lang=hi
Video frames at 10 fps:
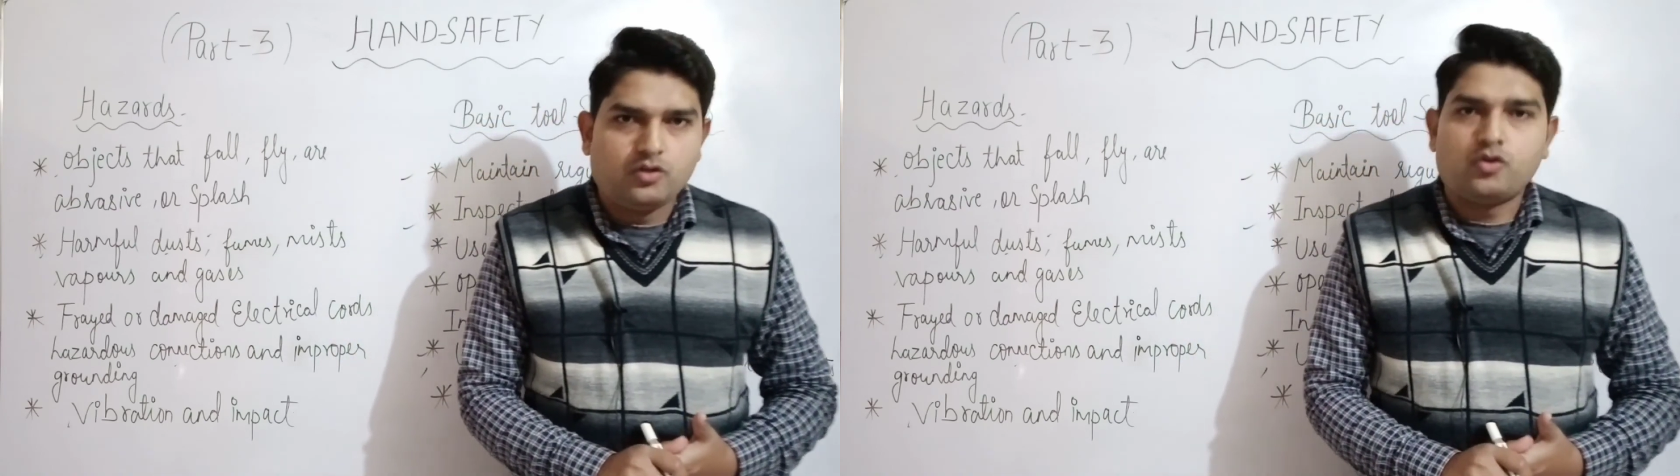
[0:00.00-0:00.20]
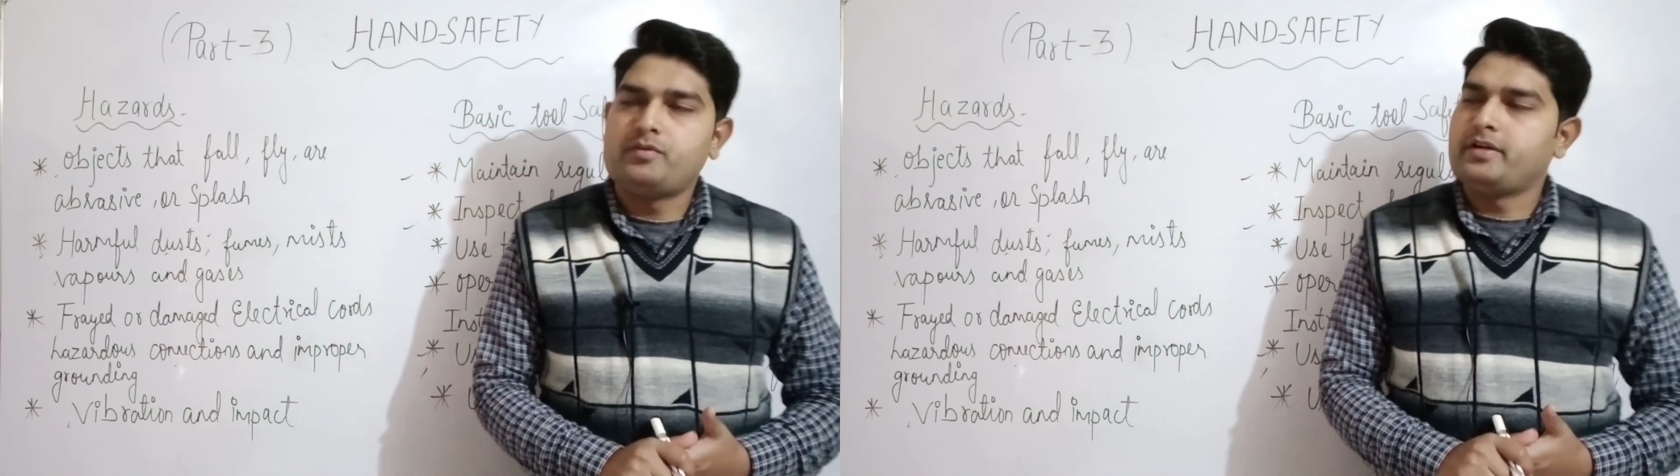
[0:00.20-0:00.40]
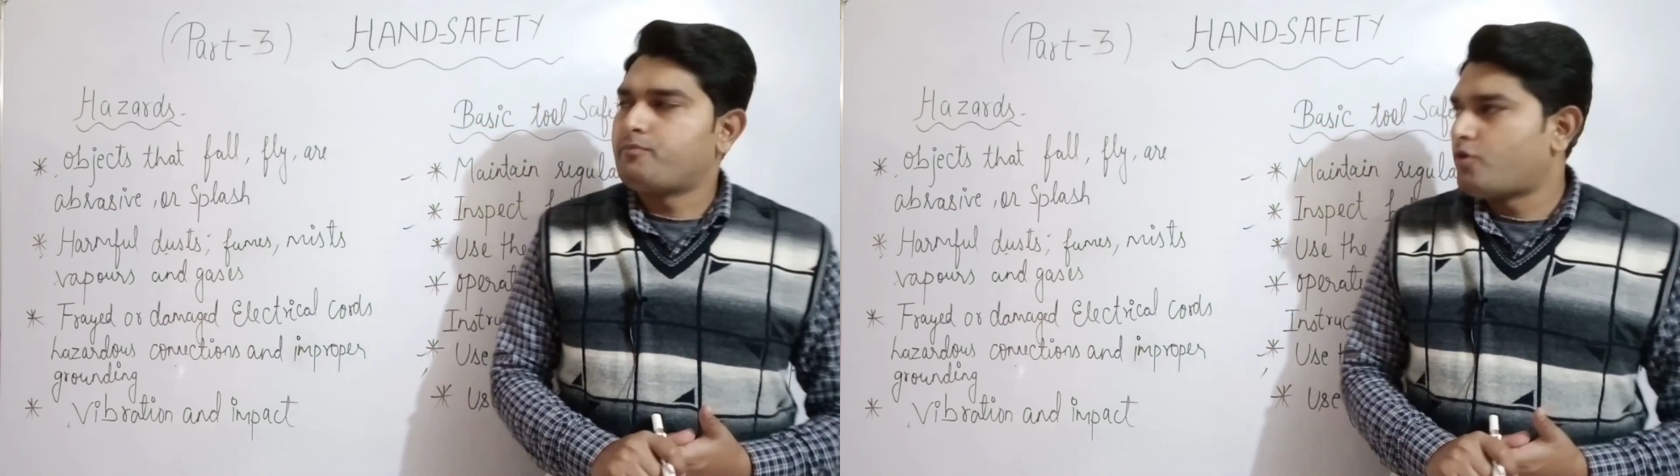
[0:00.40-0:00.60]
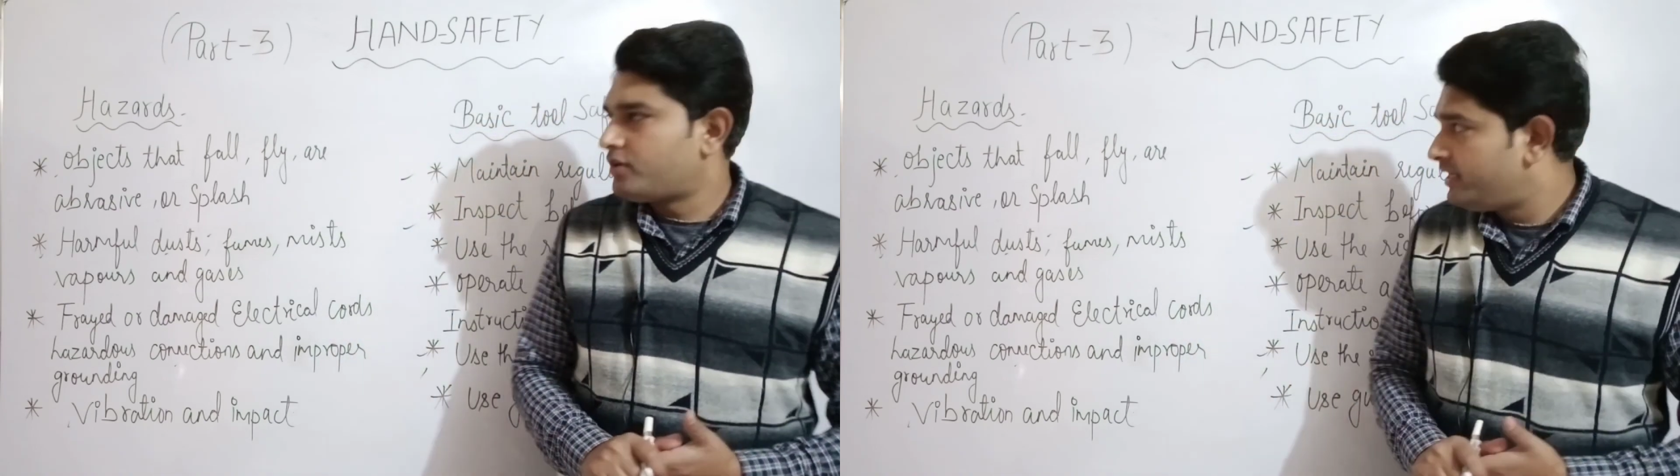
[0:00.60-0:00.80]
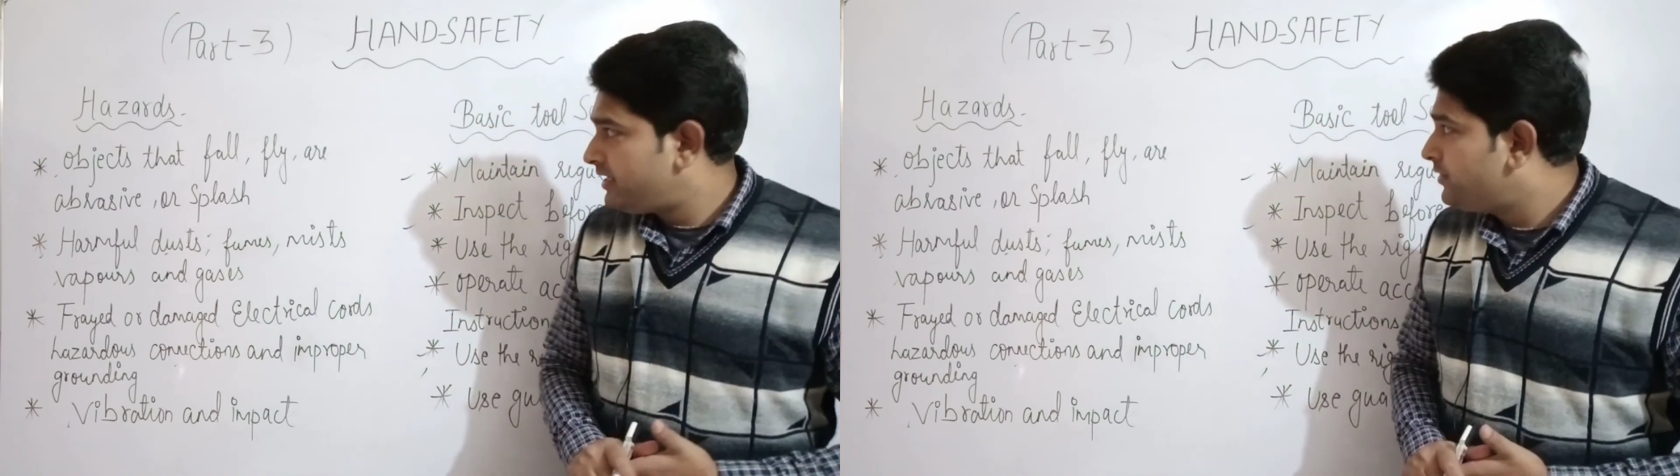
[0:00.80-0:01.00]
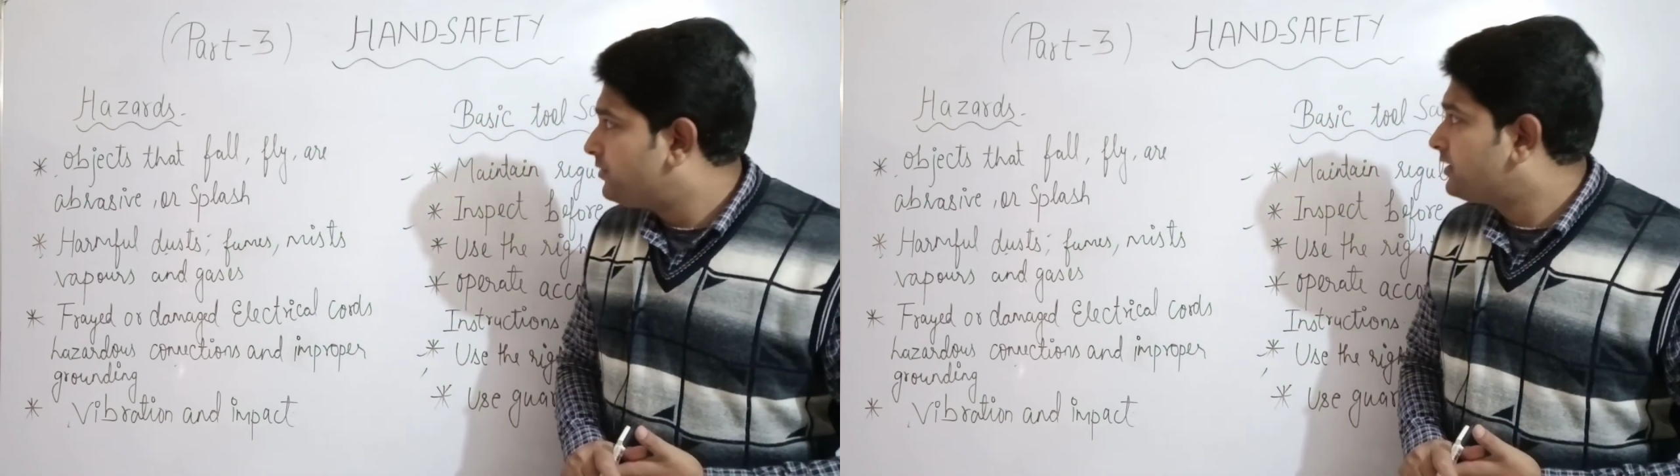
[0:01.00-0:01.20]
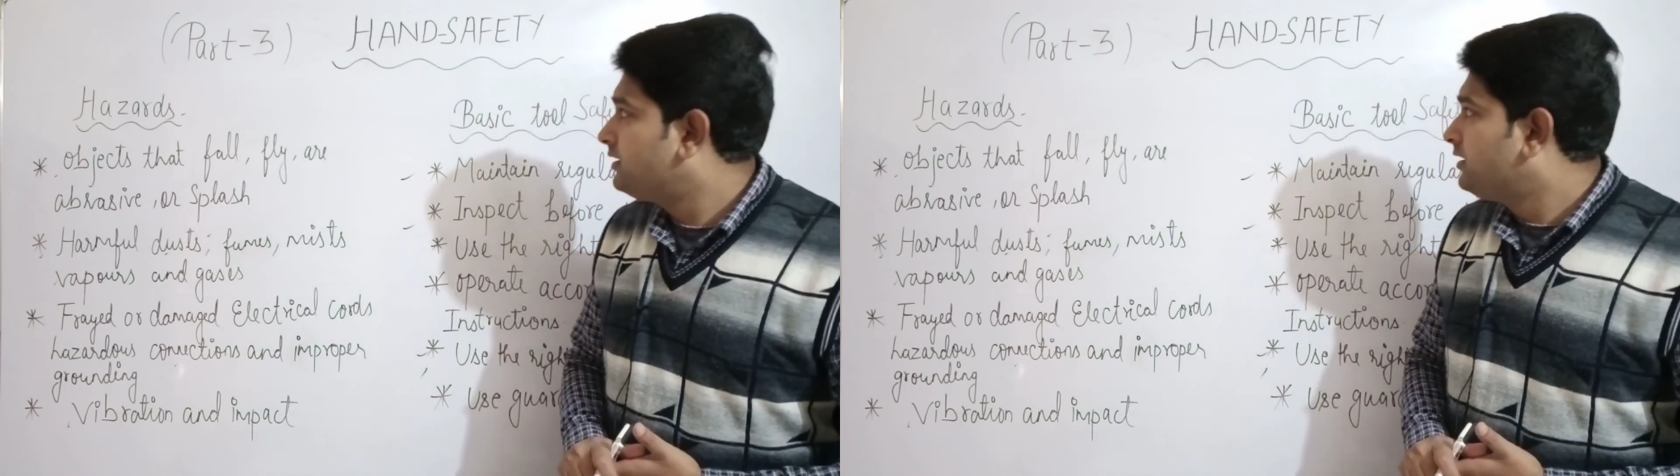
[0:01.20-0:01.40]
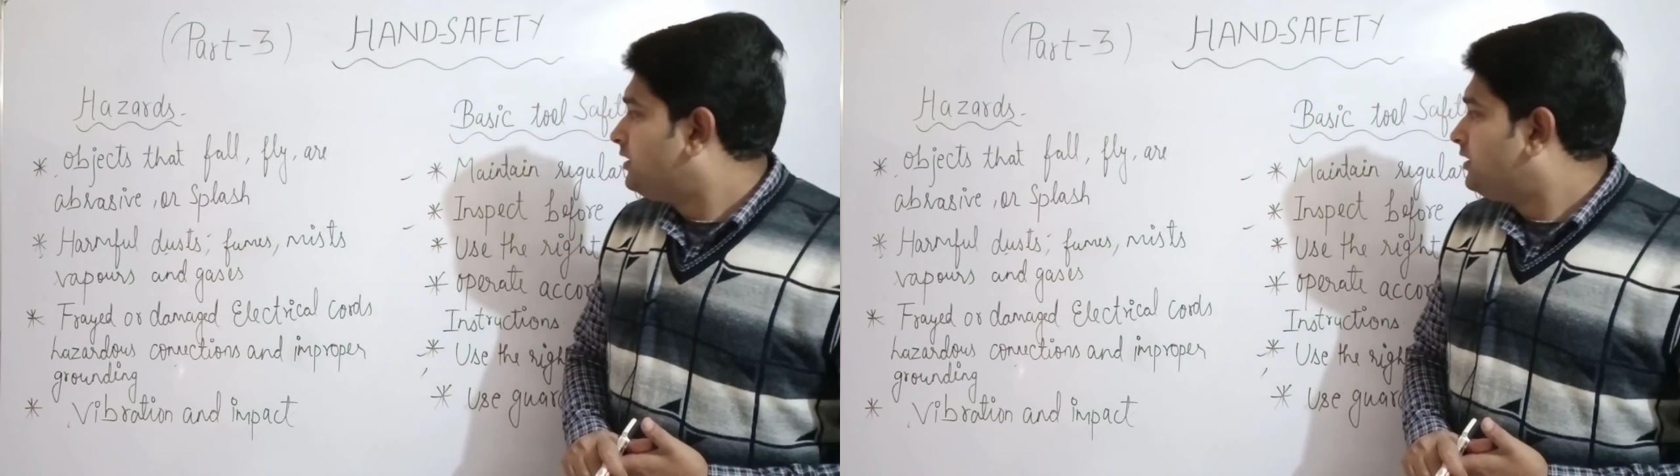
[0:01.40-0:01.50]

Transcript: वो भी इम्पोर्टेंट ही होगी